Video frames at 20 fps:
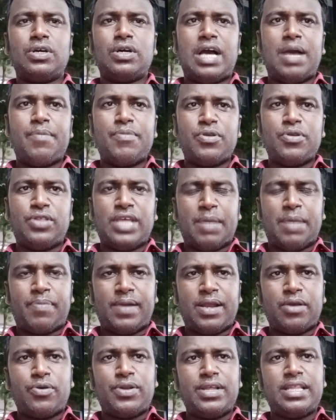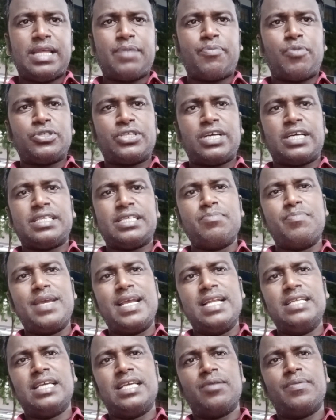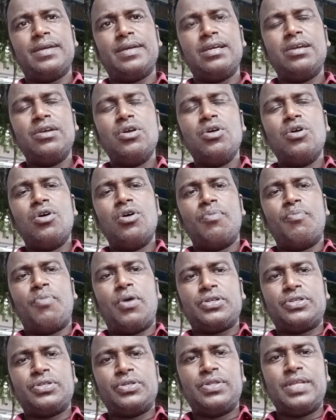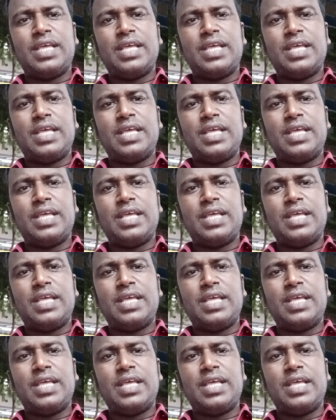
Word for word: আমি যদি অ্যাপ্লাই করি তার বসের কাছে মেইল যাবে বস যদি